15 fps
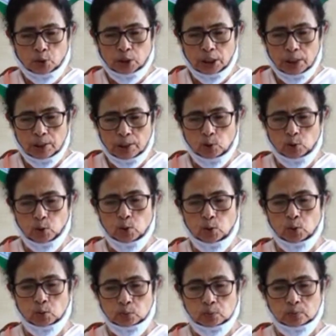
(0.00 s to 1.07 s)
তপশিলি
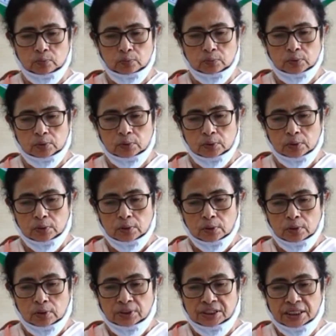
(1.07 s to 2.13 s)
বন্ধু
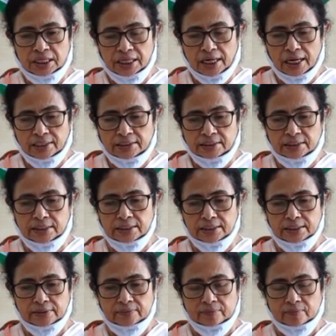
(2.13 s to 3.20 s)

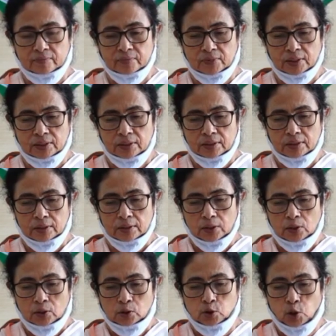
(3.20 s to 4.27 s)
শিক্ষাশ্রী
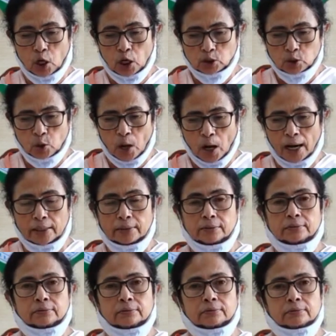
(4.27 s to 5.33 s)
জয়
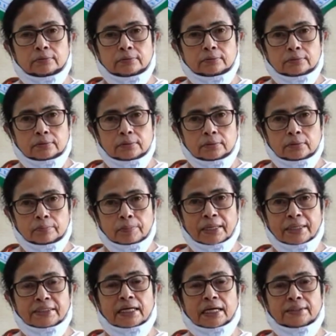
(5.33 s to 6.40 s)
জোহার
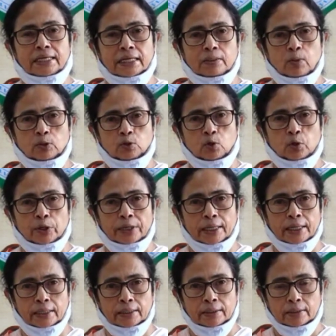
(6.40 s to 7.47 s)
পেনশন ষাট বছর
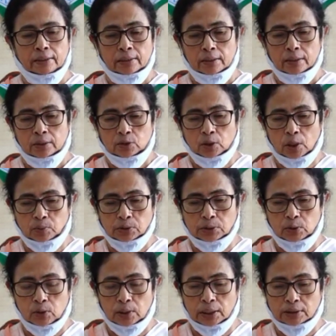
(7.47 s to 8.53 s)
হয়ে গেলেই সব
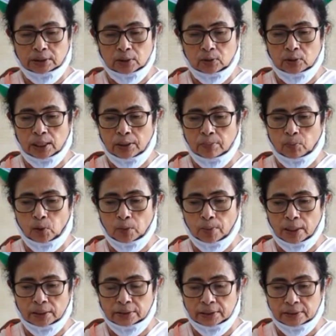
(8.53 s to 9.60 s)
শিডিউল কাস্ট শিডিউল ট্রাইব
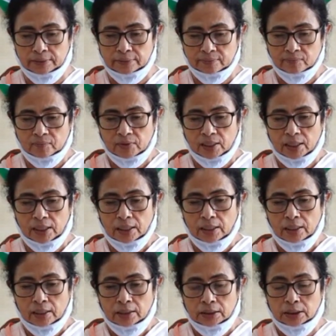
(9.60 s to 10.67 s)
পরিবারদের
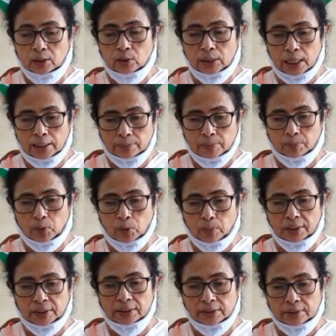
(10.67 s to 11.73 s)
শিডিউল ট্রাইব
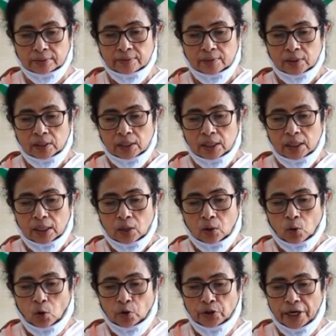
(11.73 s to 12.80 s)
পরিবারদের
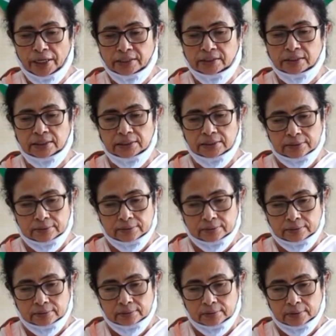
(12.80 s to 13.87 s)
কন্যাশ্রী
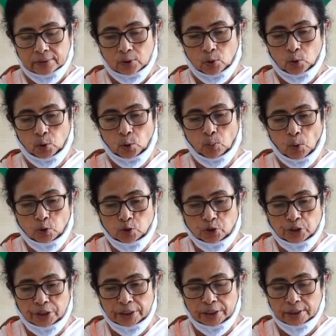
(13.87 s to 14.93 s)

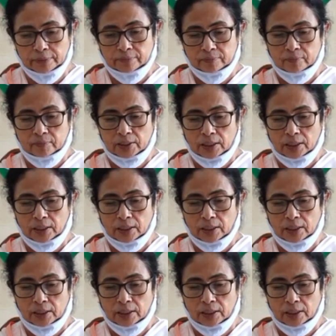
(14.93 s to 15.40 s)
রূপশ্রী